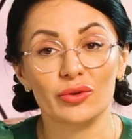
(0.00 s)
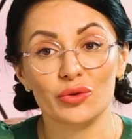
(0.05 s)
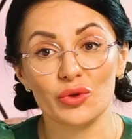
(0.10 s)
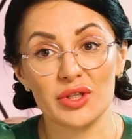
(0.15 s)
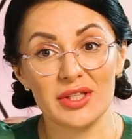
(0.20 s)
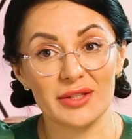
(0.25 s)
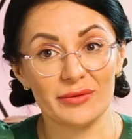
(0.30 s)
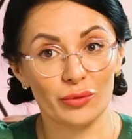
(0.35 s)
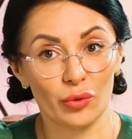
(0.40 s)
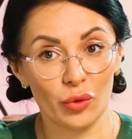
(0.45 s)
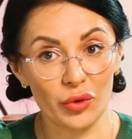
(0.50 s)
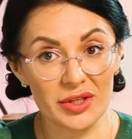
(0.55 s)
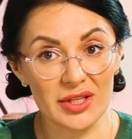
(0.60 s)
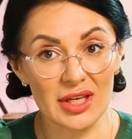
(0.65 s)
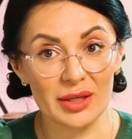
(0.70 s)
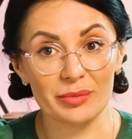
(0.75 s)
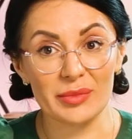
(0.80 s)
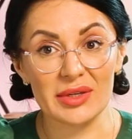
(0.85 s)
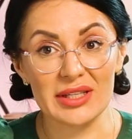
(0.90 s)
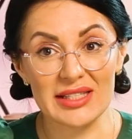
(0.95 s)
но
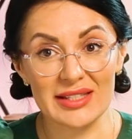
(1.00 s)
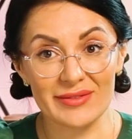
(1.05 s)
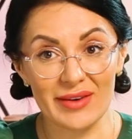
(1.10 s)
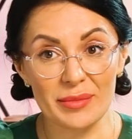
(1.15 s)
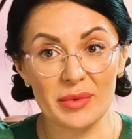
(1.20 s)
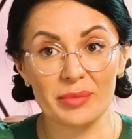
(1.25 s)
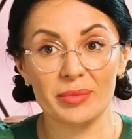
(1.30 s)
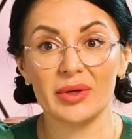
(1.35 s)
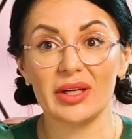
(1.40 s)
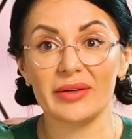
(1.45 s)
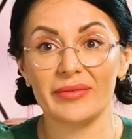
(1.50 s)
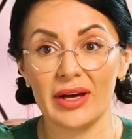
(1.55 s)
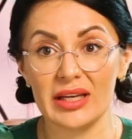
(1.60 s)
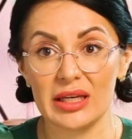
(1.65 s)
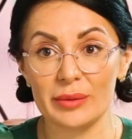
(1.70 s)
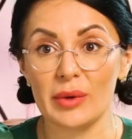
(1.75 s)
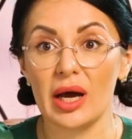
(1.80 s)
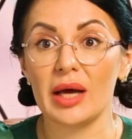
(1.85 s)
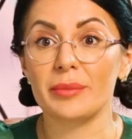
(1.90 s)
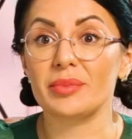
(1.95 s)
сегодня мы с вами
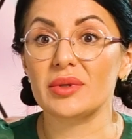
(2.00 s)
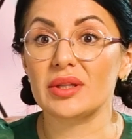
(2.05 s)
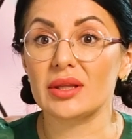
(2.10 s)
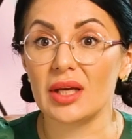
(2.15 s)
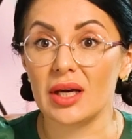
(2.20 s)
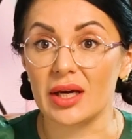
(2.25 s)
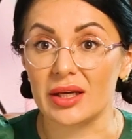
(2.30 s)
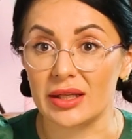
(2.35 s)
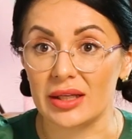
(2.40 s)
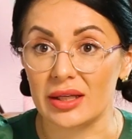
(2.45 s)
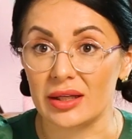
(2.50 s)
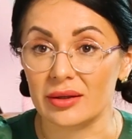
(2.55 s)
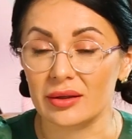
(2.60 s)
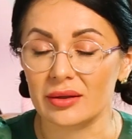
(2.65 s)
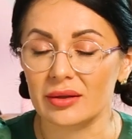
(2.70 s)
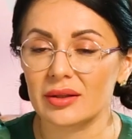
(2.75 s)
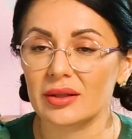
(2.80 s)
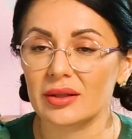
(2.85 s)
поговорим о питании.